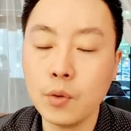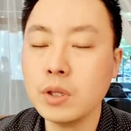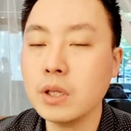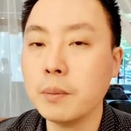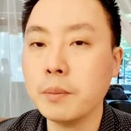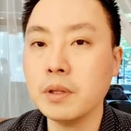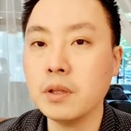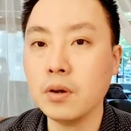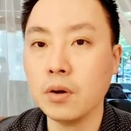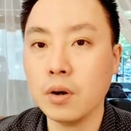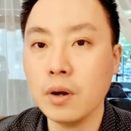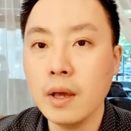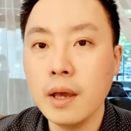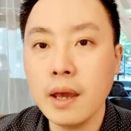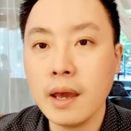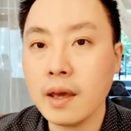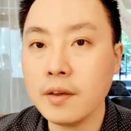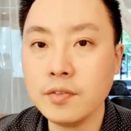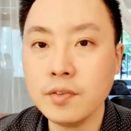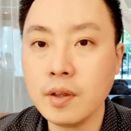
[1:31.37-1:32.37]
왜냐면요.
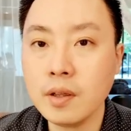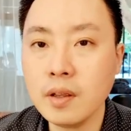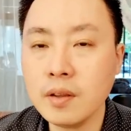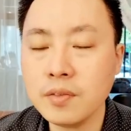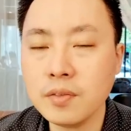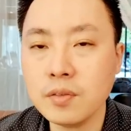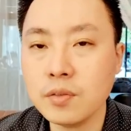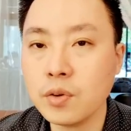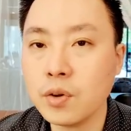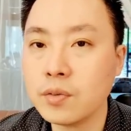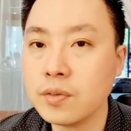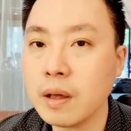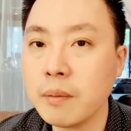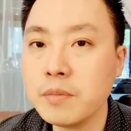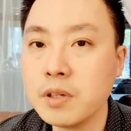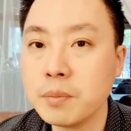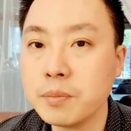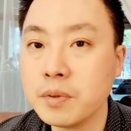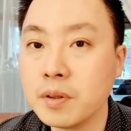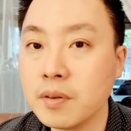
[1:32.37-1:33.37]
SNS는요.
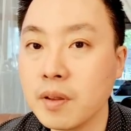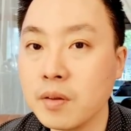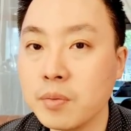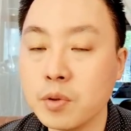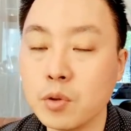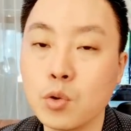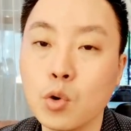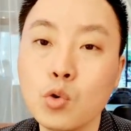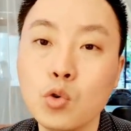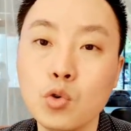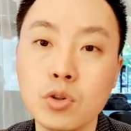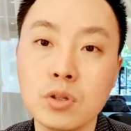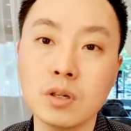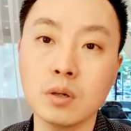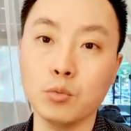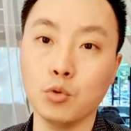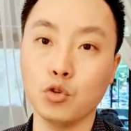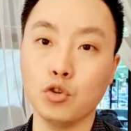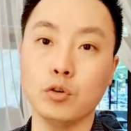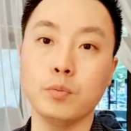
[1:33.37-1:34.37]
30대, 40대 저도
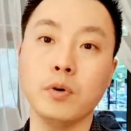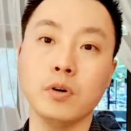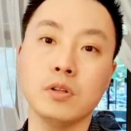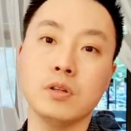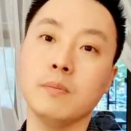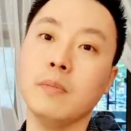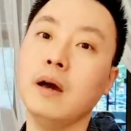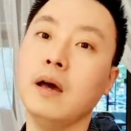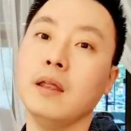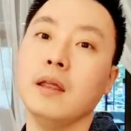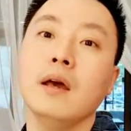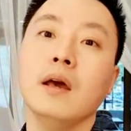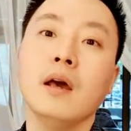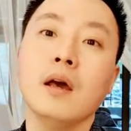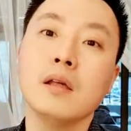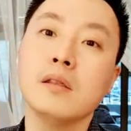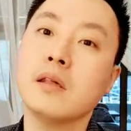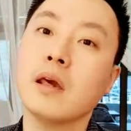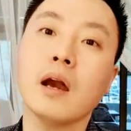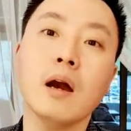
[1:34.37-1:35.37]
지금 유튜버지만
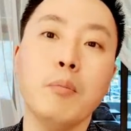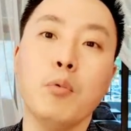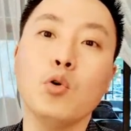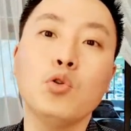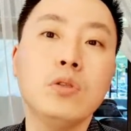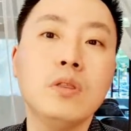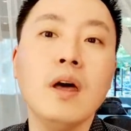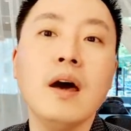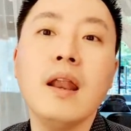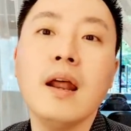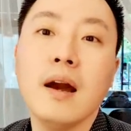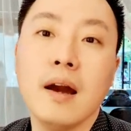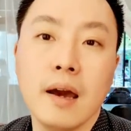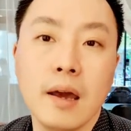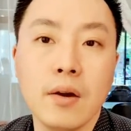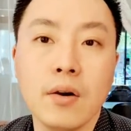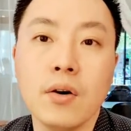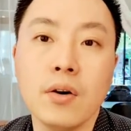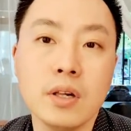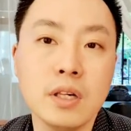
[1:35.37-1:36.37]
제가 못
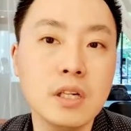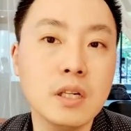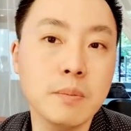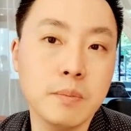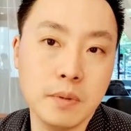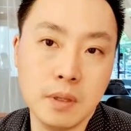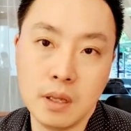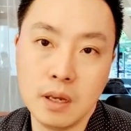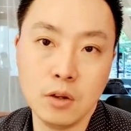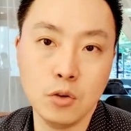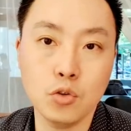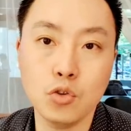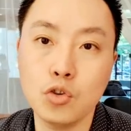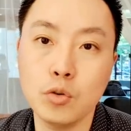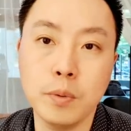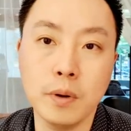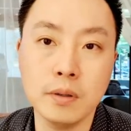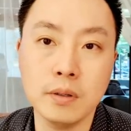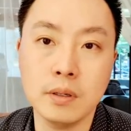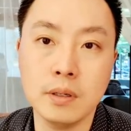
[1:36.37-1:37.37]
따라가요. 20대
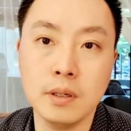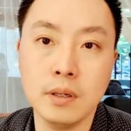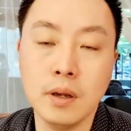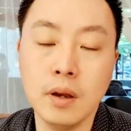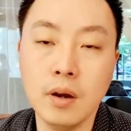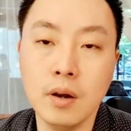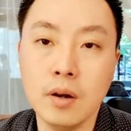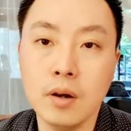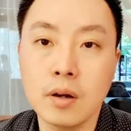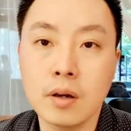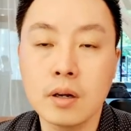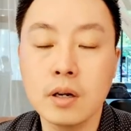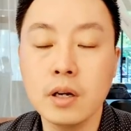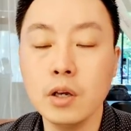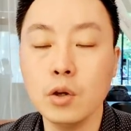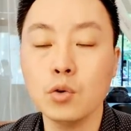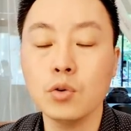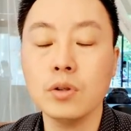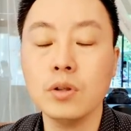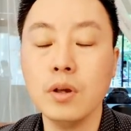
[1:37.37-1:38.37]
유튜버들을요. 그
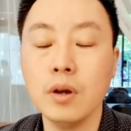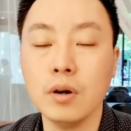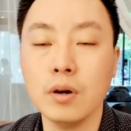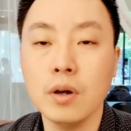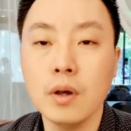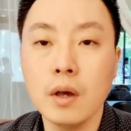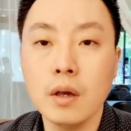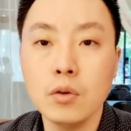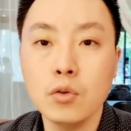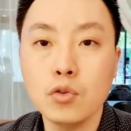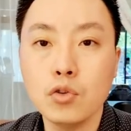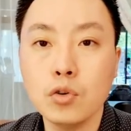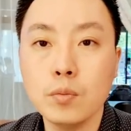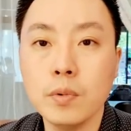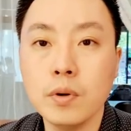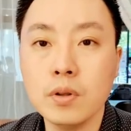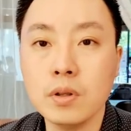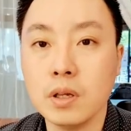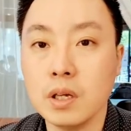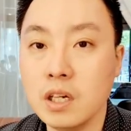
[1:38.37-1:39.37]
이유는요.
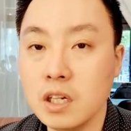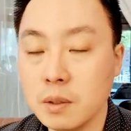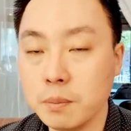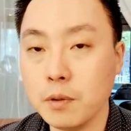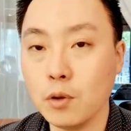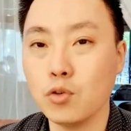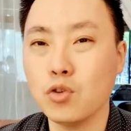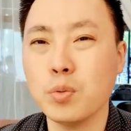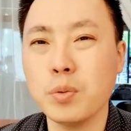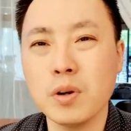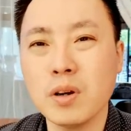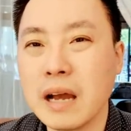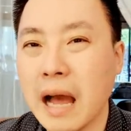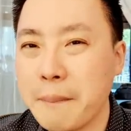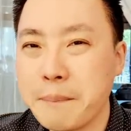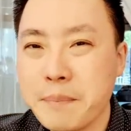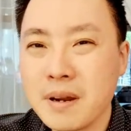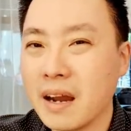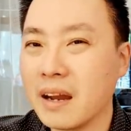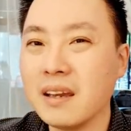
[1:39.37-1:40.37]
유튜버 20대 유튜버는
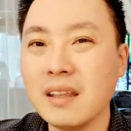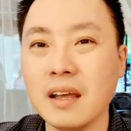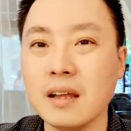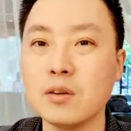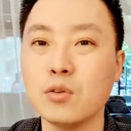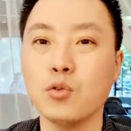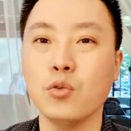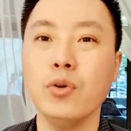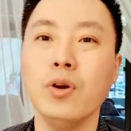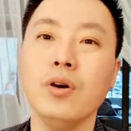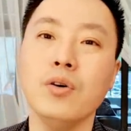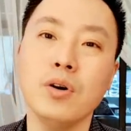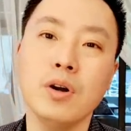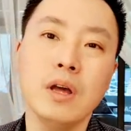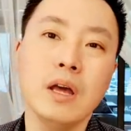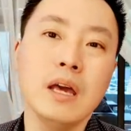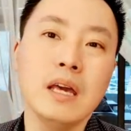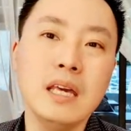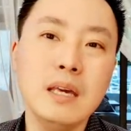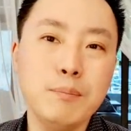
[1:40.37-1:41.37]
감각이 다르고요.
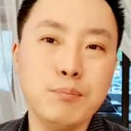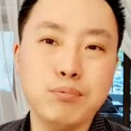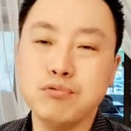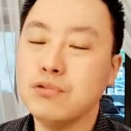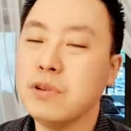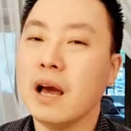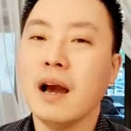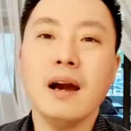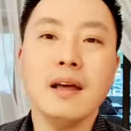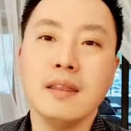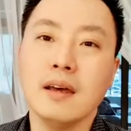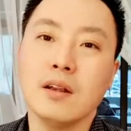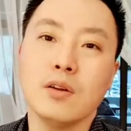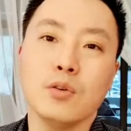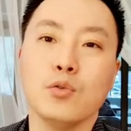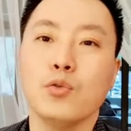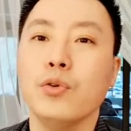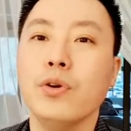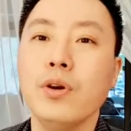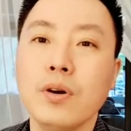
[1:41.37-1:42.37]
이 문화가
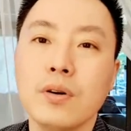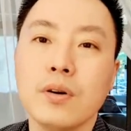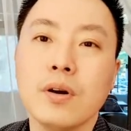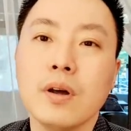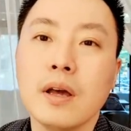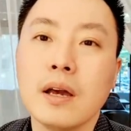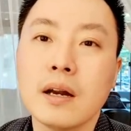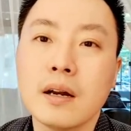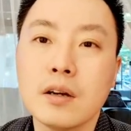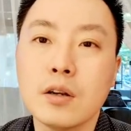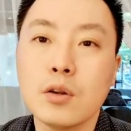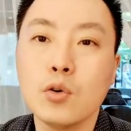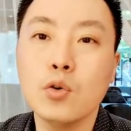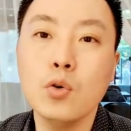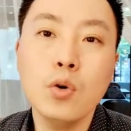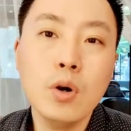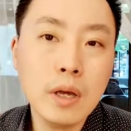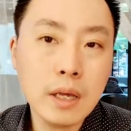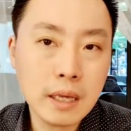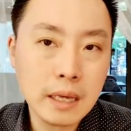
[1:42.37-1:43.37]
다르고요.
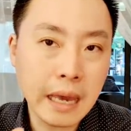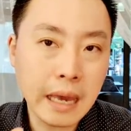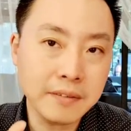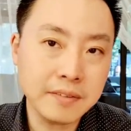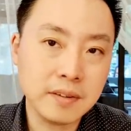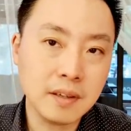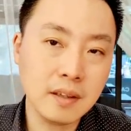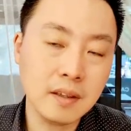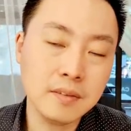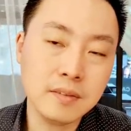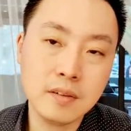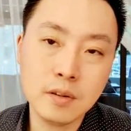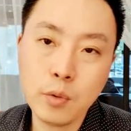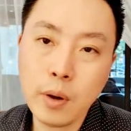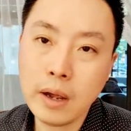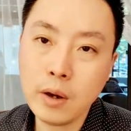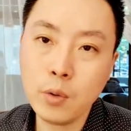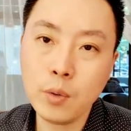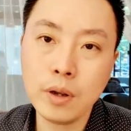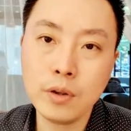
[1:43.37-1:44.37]
그리고 SNS를
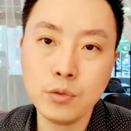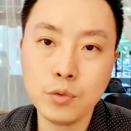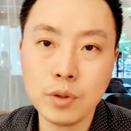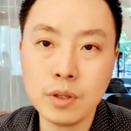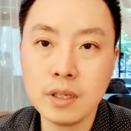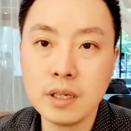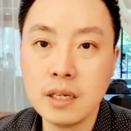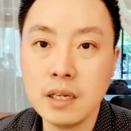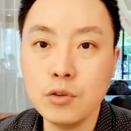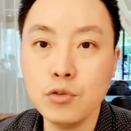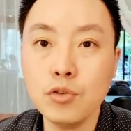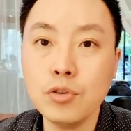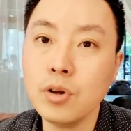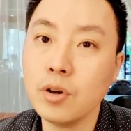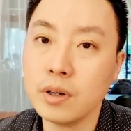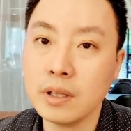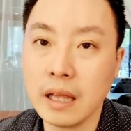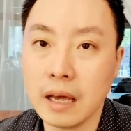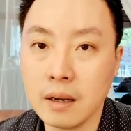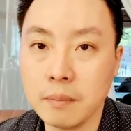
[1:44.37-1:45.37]
활용할 수 있는
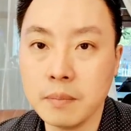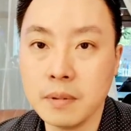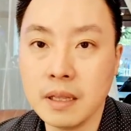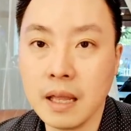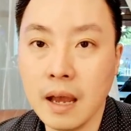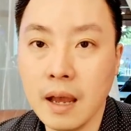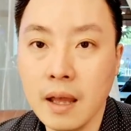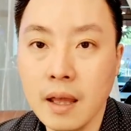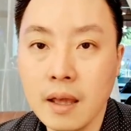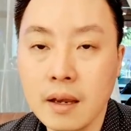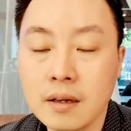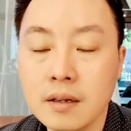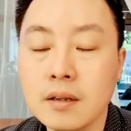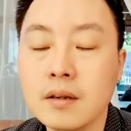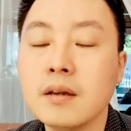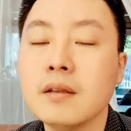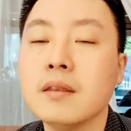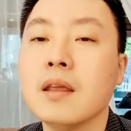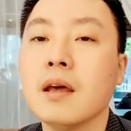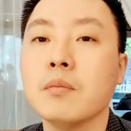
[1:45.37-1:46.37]
기술력이 다릅니다.
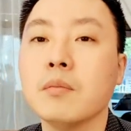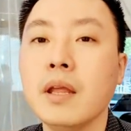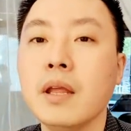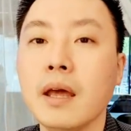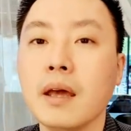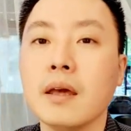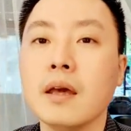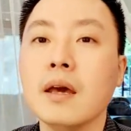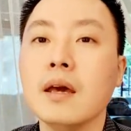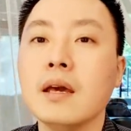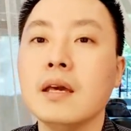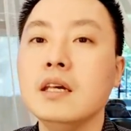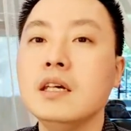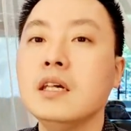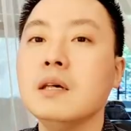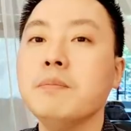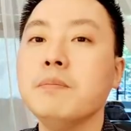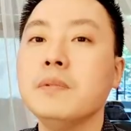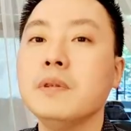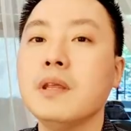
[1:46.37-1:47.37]
그렇기 때문에
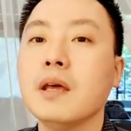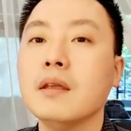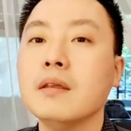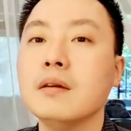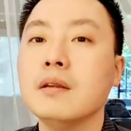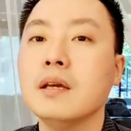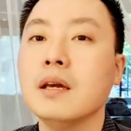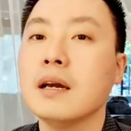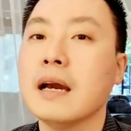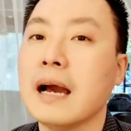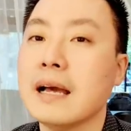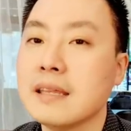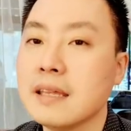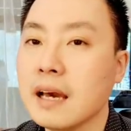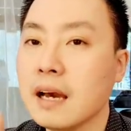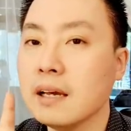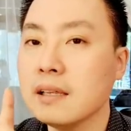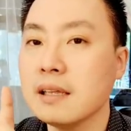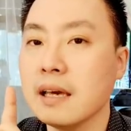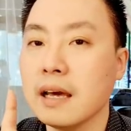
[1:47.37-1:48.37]
20대들이
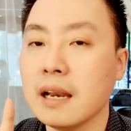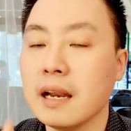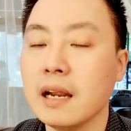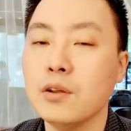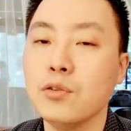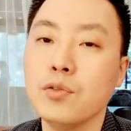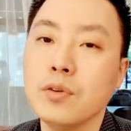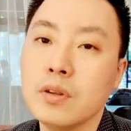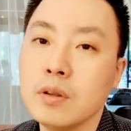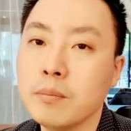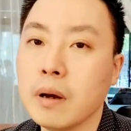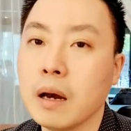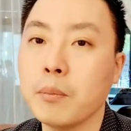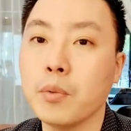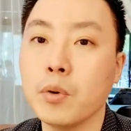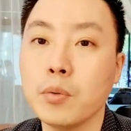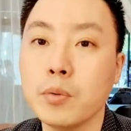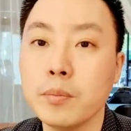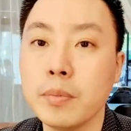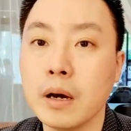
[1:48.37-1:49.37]
가장 잘할 수 있는
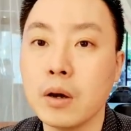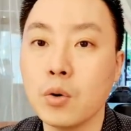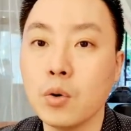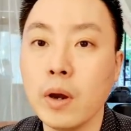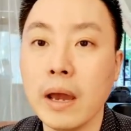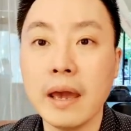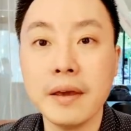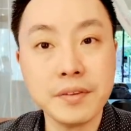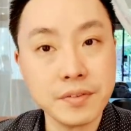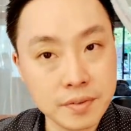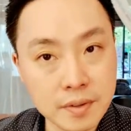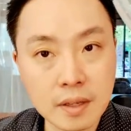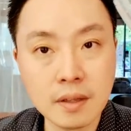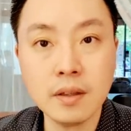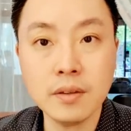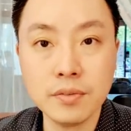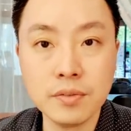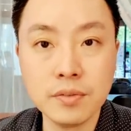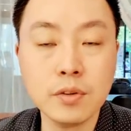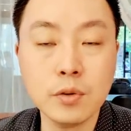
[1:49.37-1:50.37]
방법은 바로
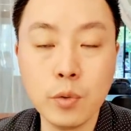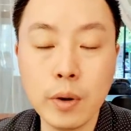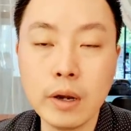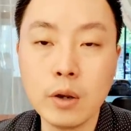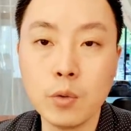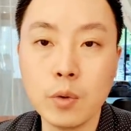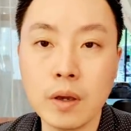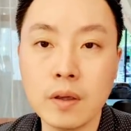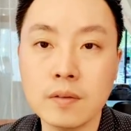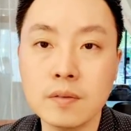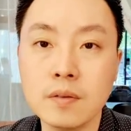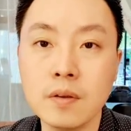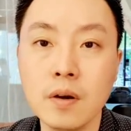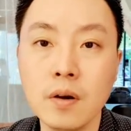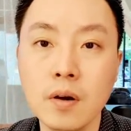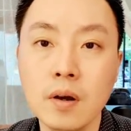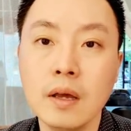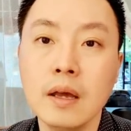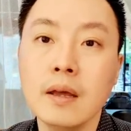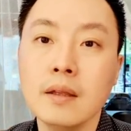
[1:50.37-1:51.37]
SNS를
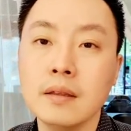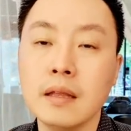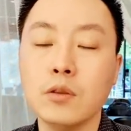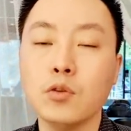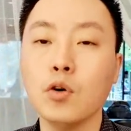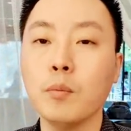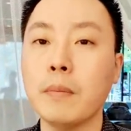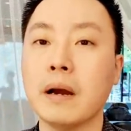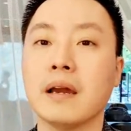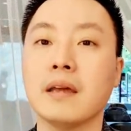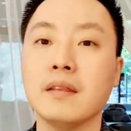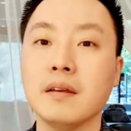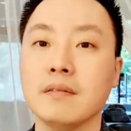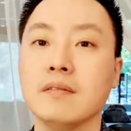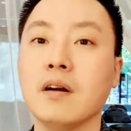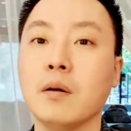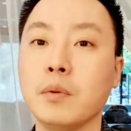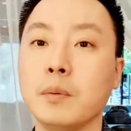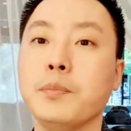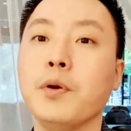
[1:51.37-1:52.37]
활용해서 네트워크 마케팅
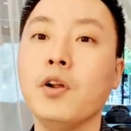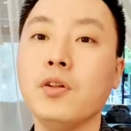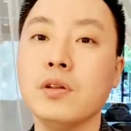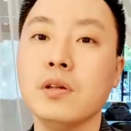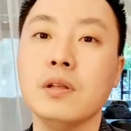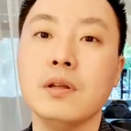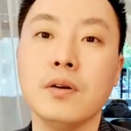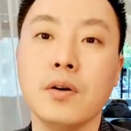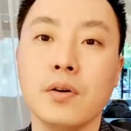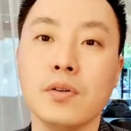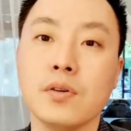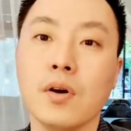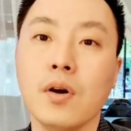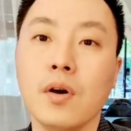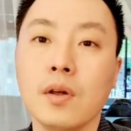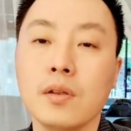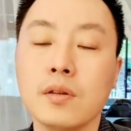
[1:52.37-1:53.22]
사업을 펼치는 거죠.